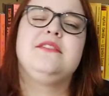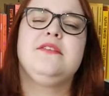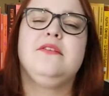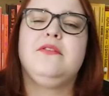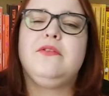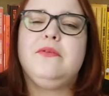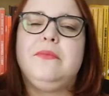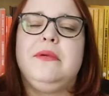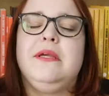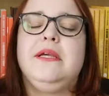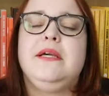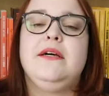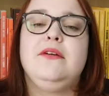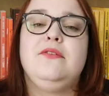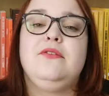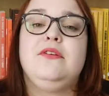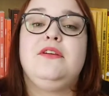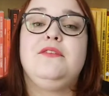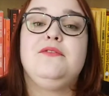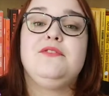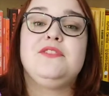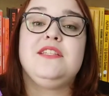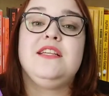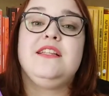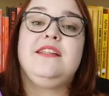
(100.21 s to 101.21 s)
se eu não me engano, que
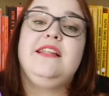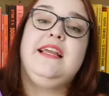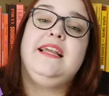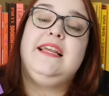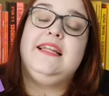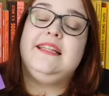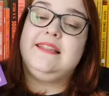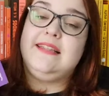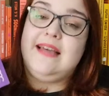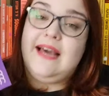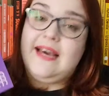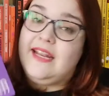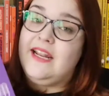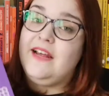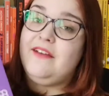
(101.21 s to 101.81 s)
você tem que estar tá